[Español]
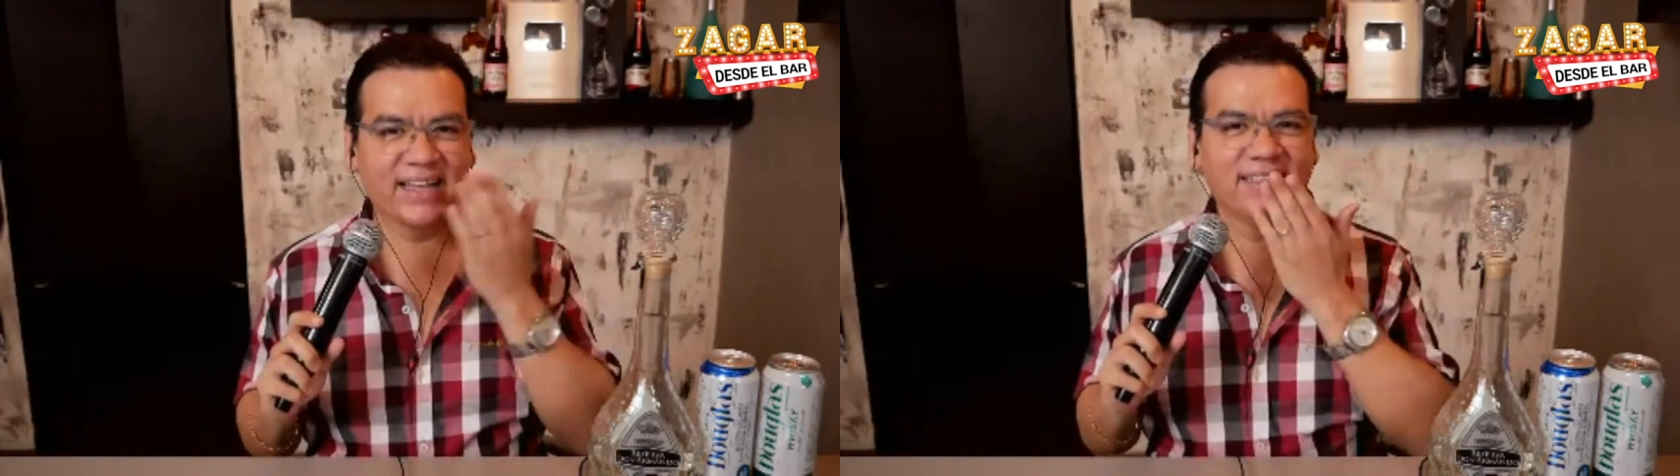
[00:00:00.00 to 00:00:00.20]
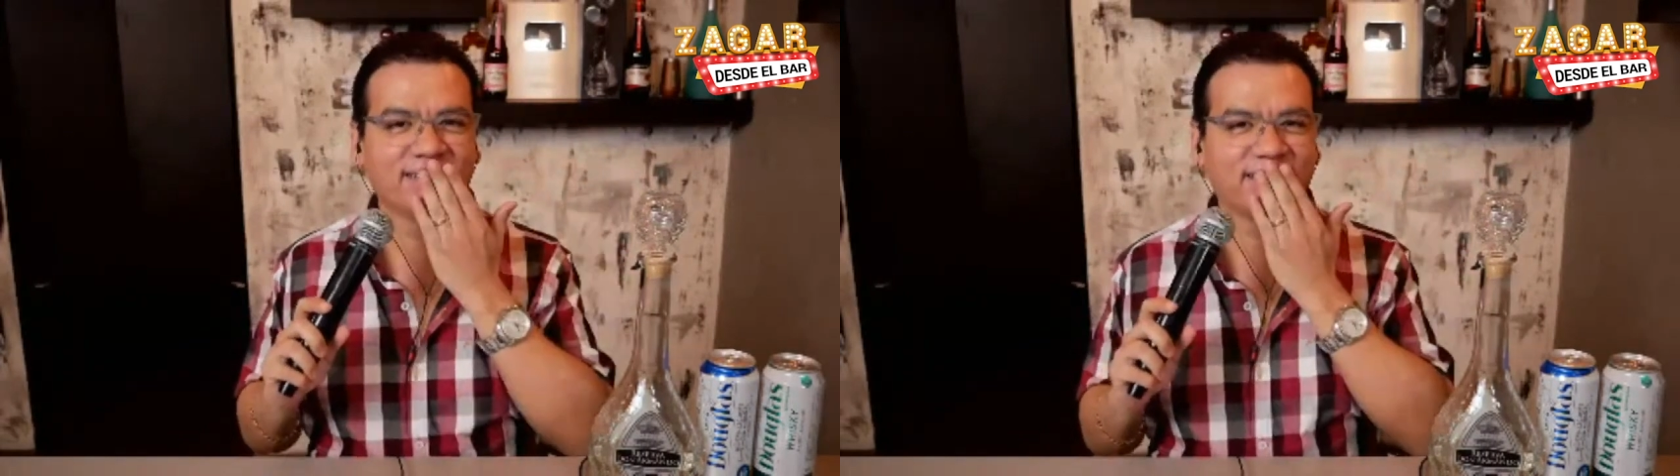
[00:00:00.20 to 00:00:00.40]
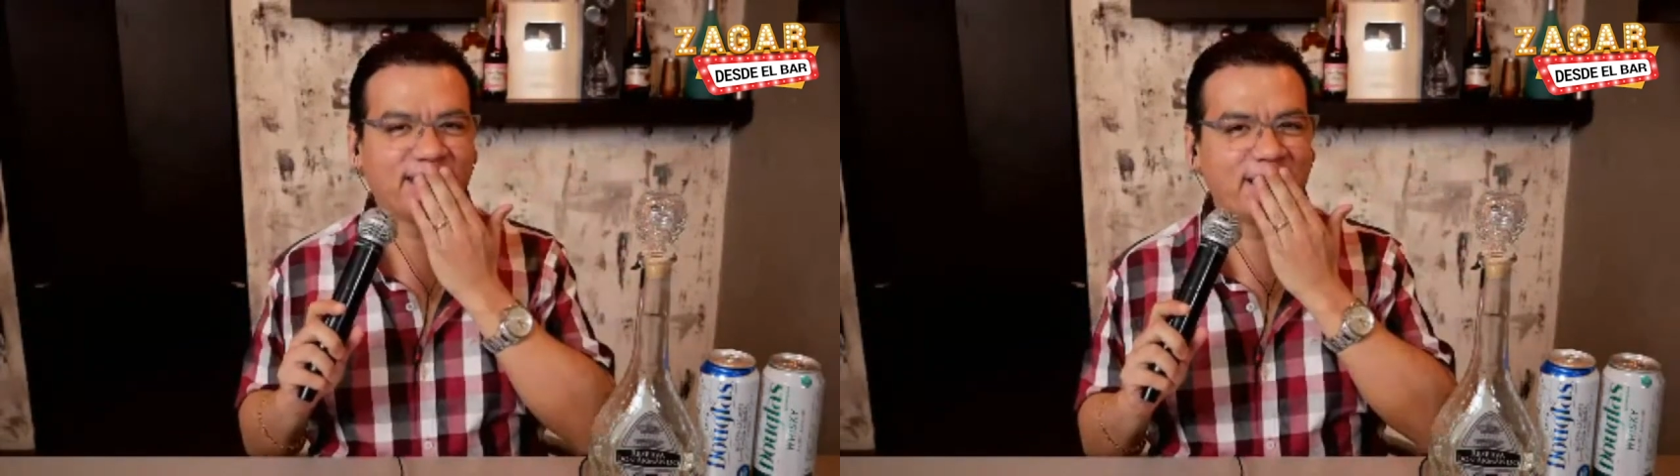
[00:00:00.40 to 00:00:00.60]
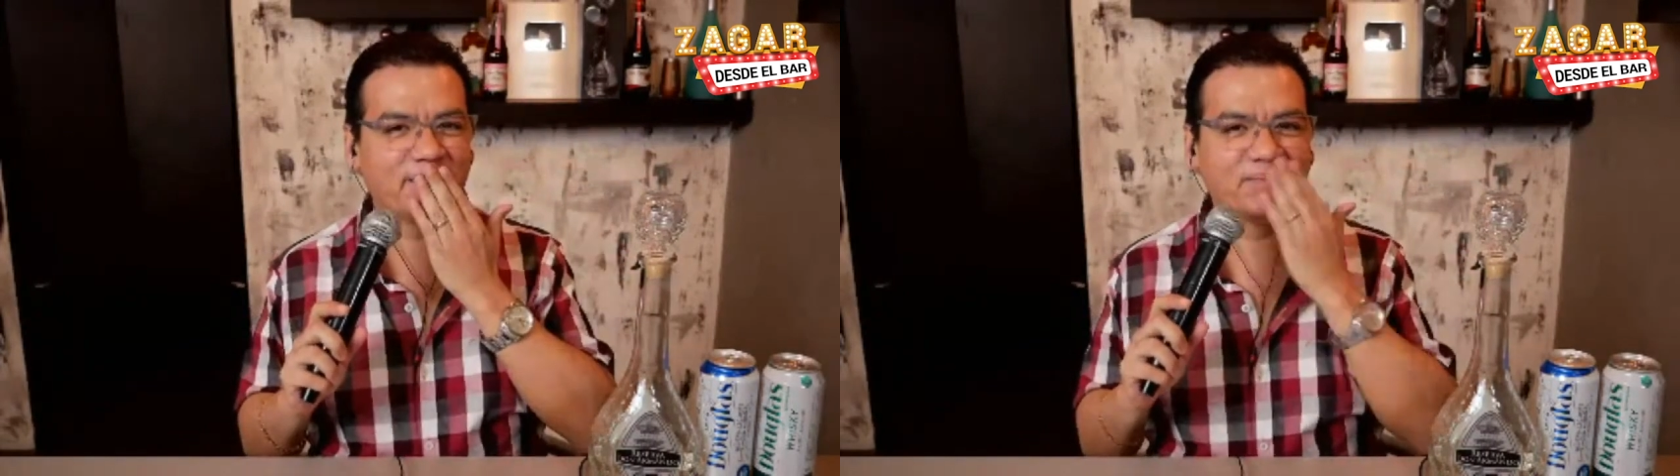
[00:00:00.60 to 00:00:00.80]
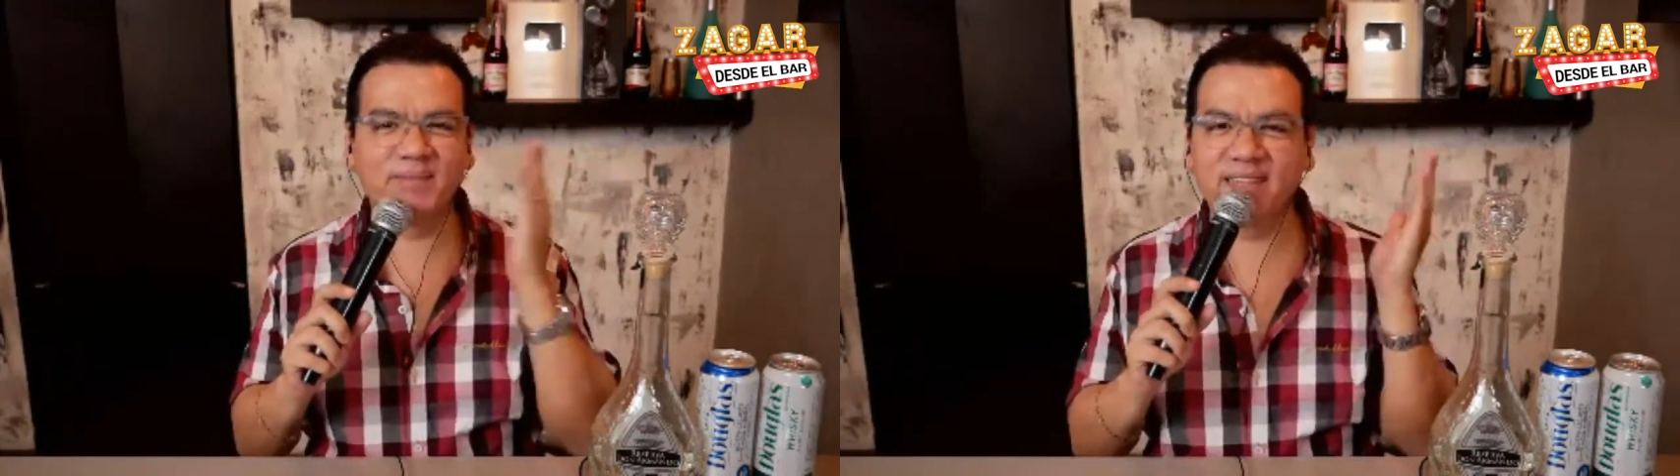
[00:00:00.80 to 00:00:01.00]
Este,
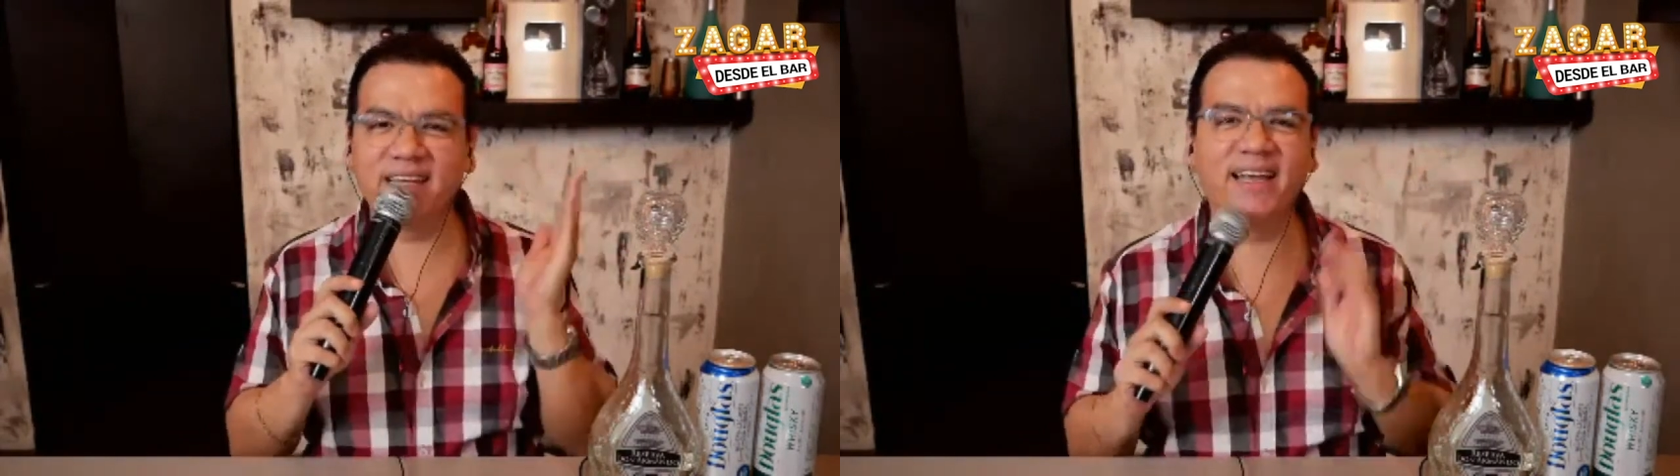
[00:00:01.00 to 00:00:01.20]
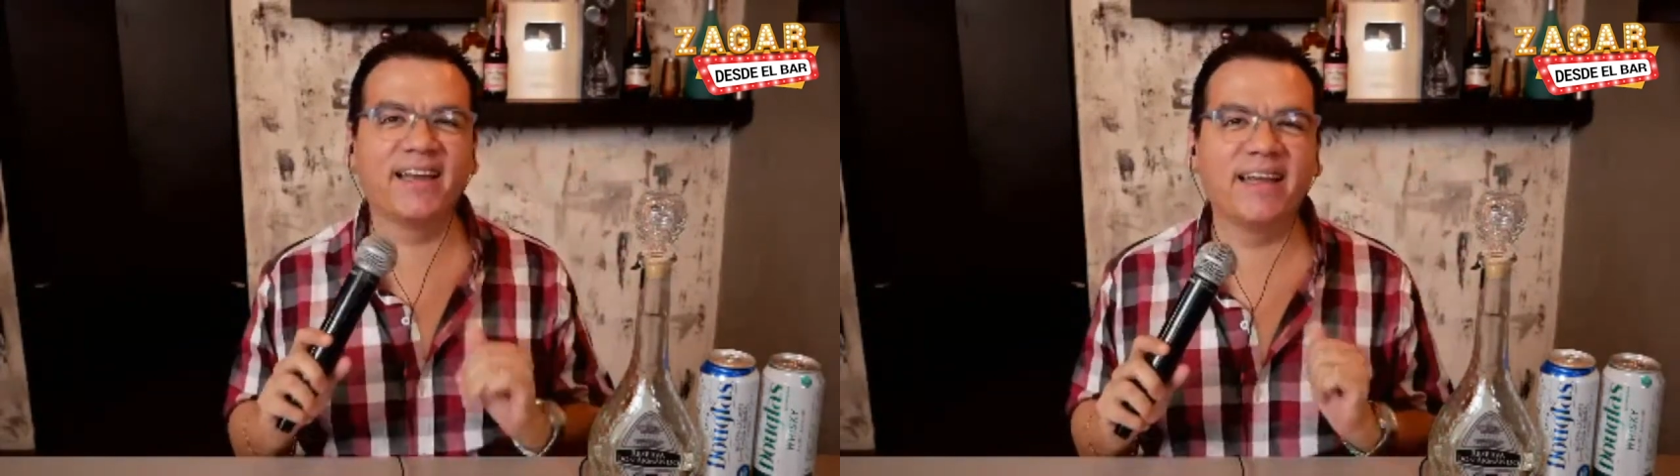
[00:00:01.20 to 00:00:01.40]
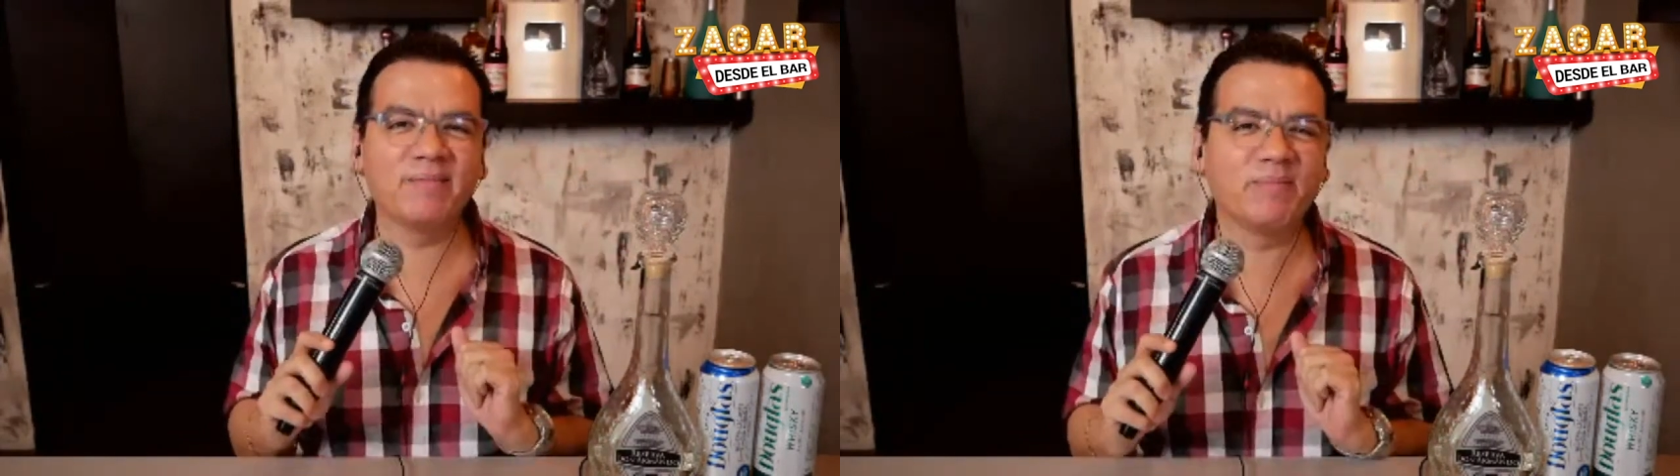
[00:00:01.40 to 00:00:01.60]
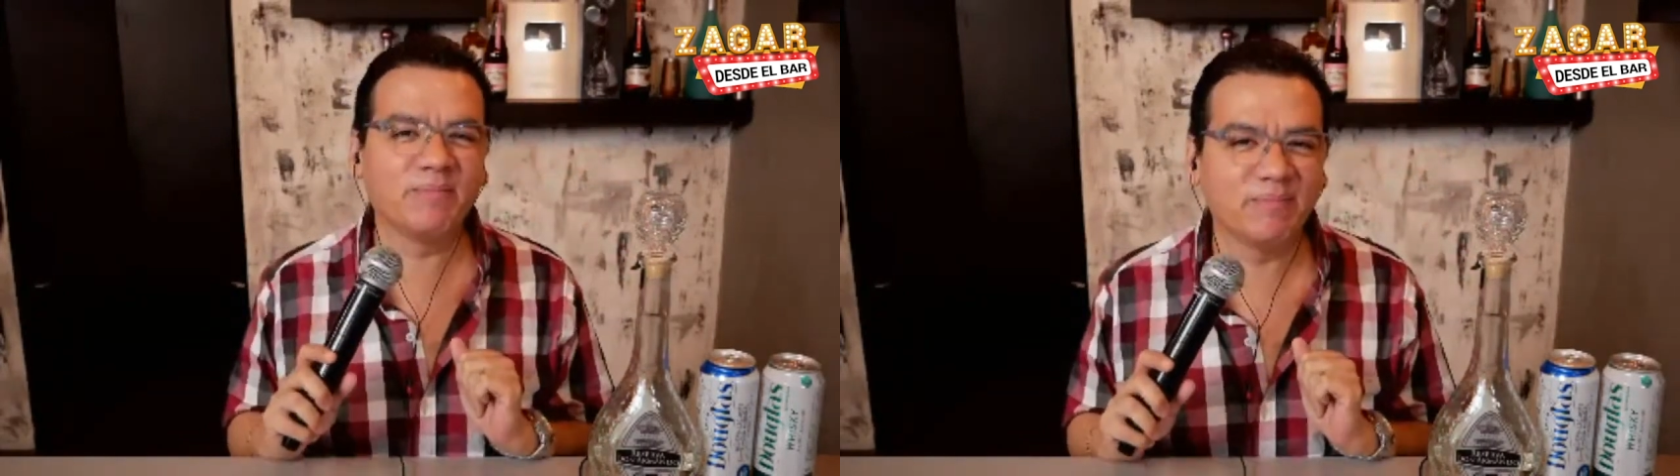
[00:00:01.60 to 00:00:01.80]
tiene